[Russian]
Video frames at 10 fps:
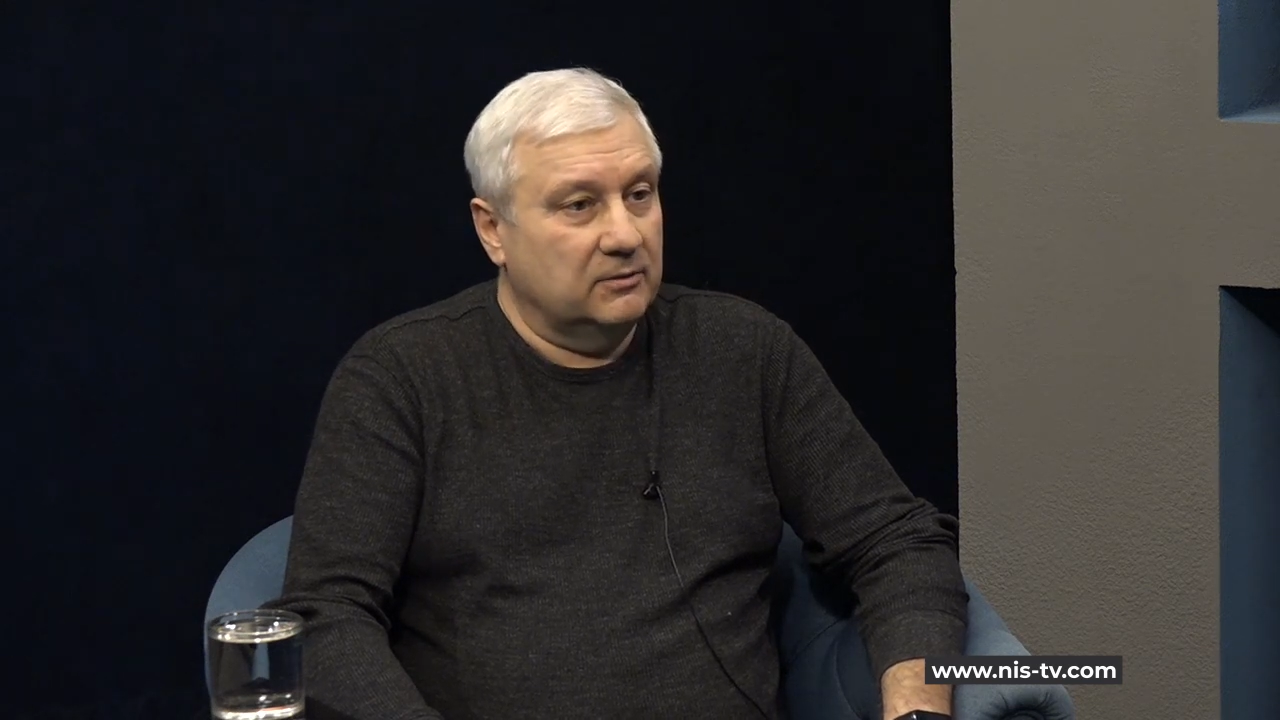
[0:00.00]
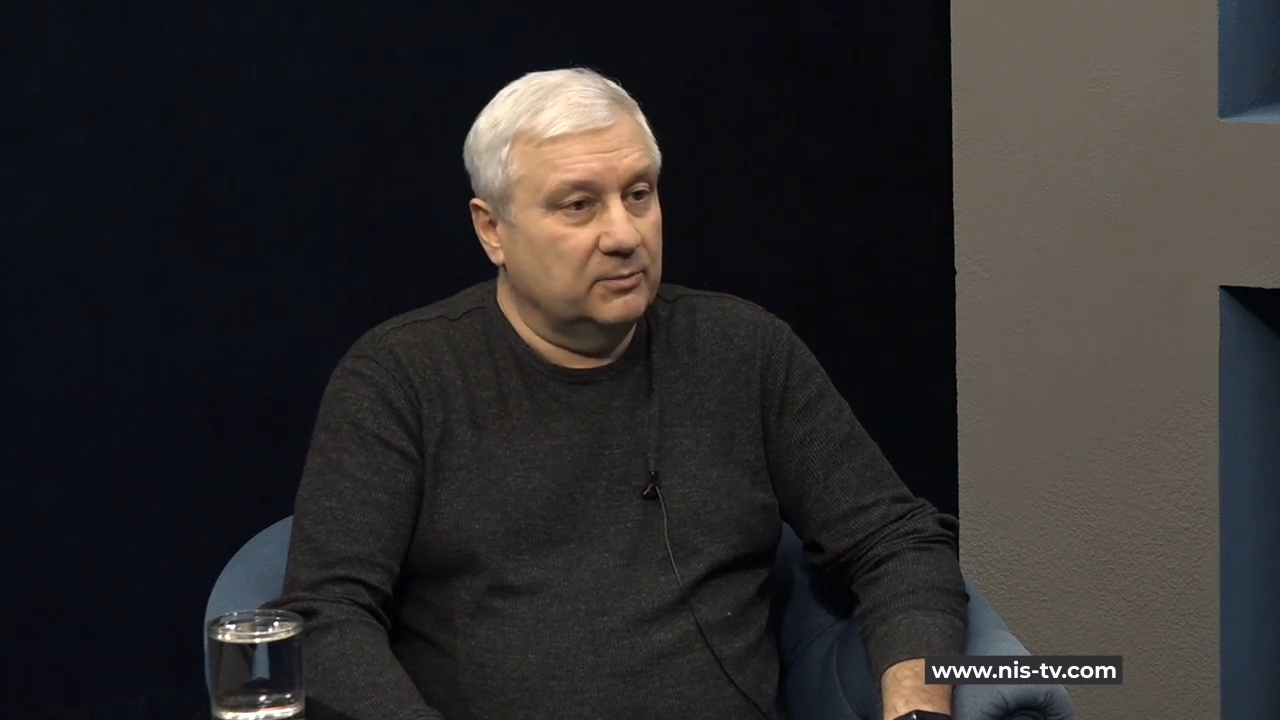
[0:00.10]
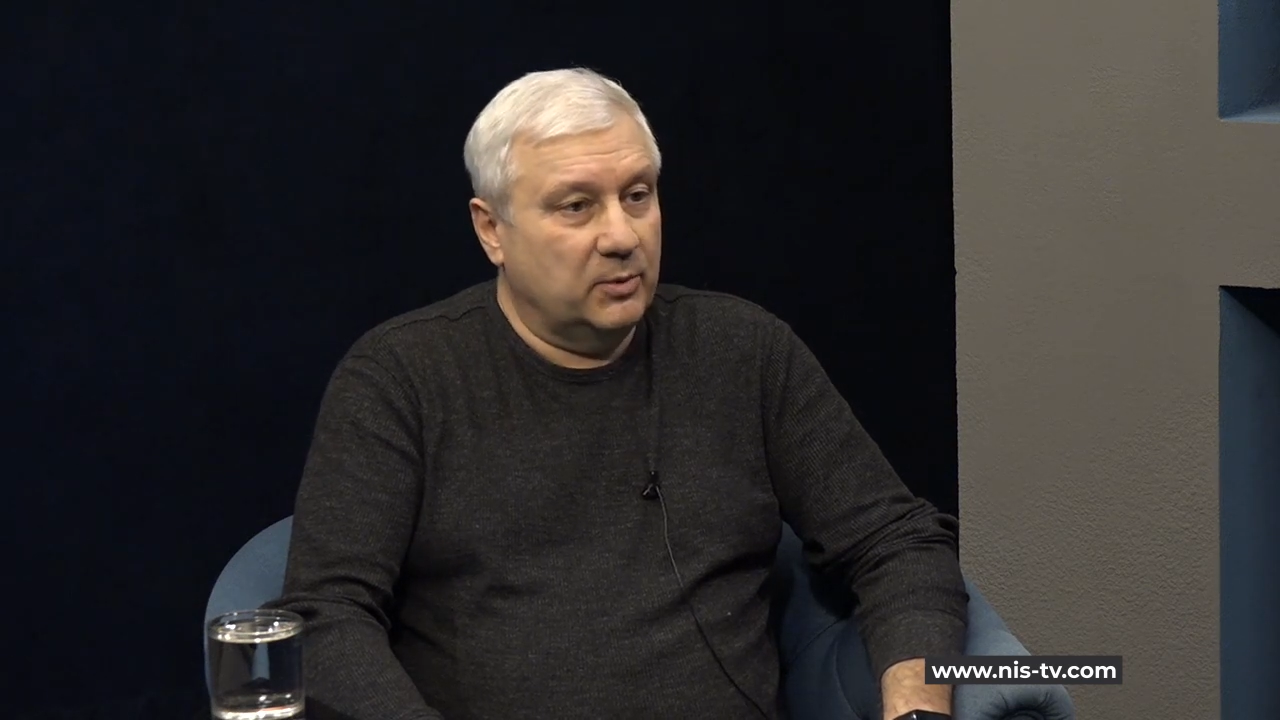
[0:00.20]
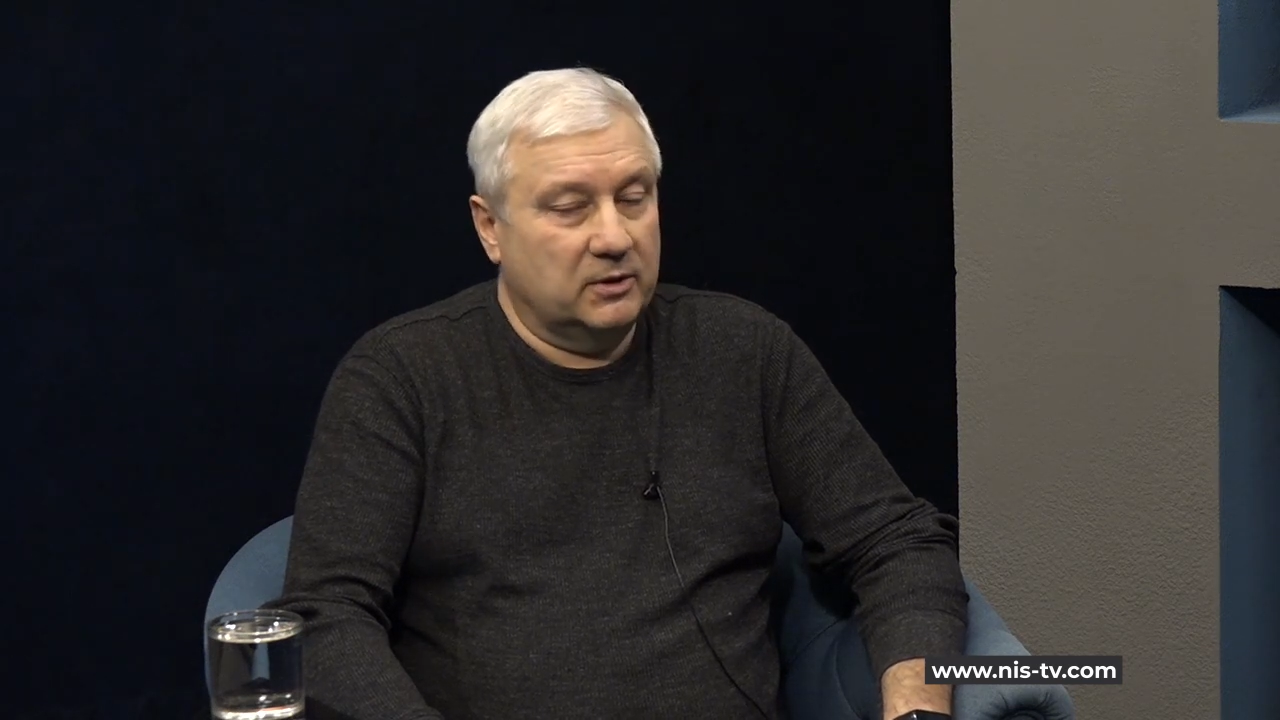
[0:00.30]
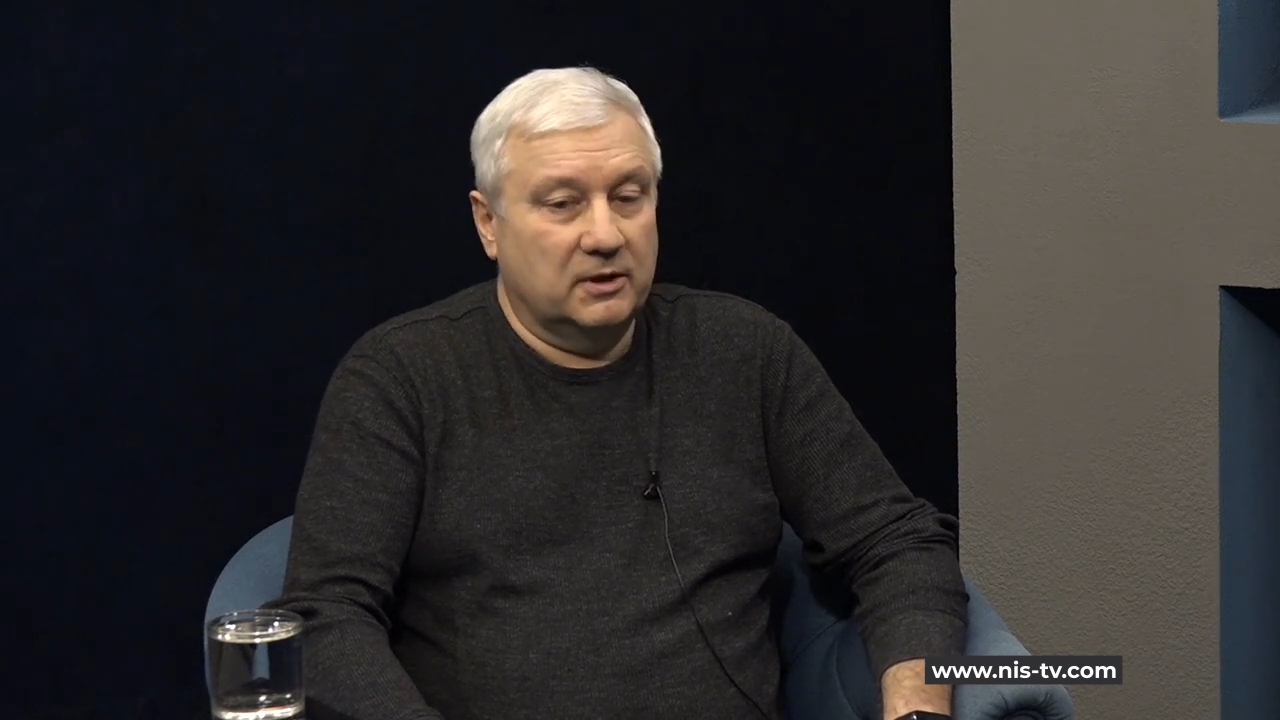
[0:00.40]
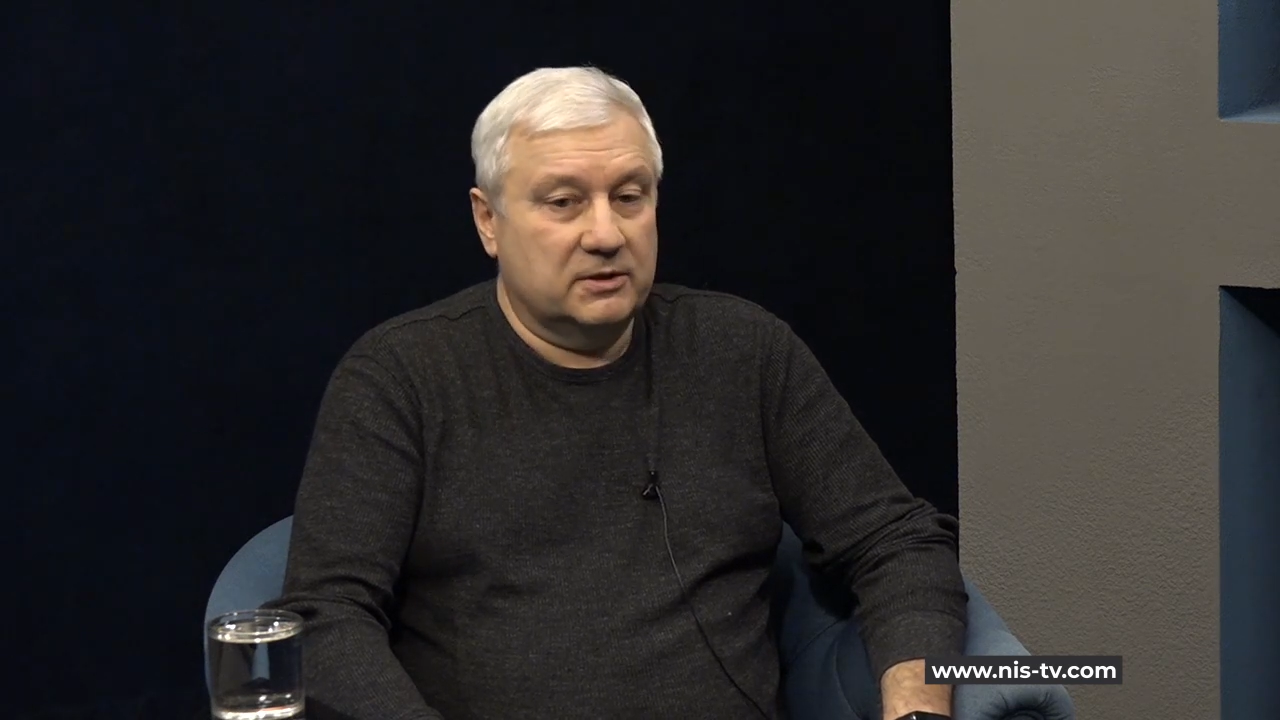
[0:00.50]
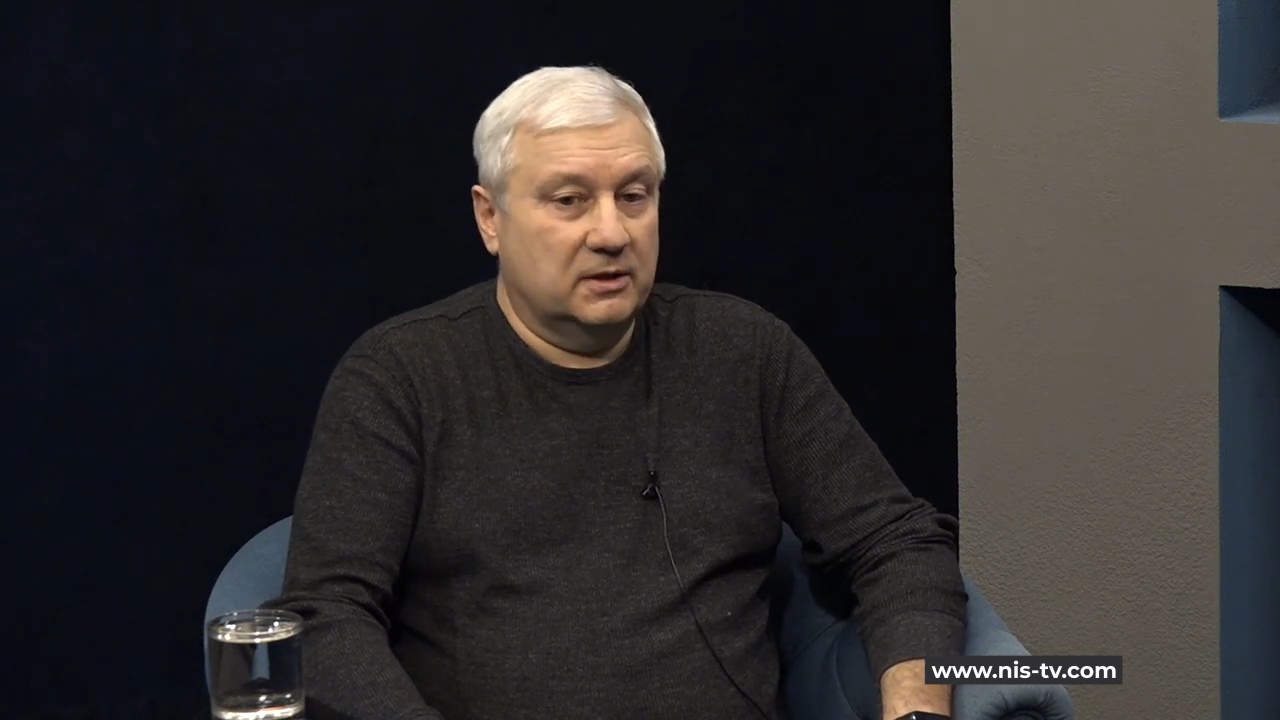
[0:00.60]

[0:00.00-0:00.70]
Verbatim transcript: продажи